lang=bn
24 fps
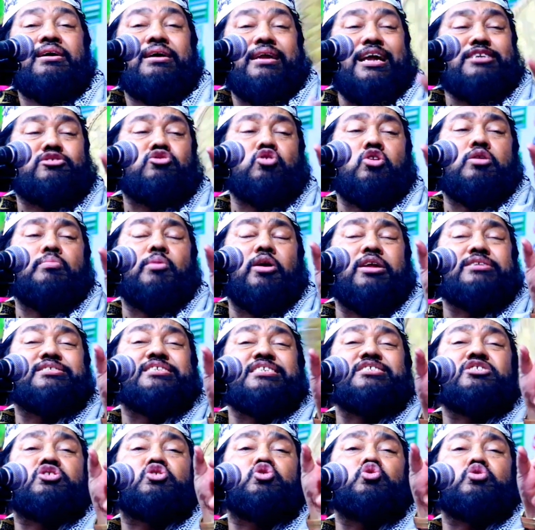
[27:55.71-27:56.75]
রাসুল
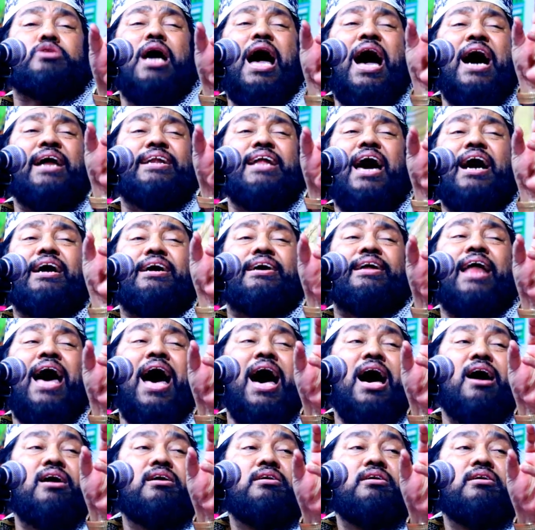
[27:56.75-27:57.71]
বলেছেন সুজান আকরা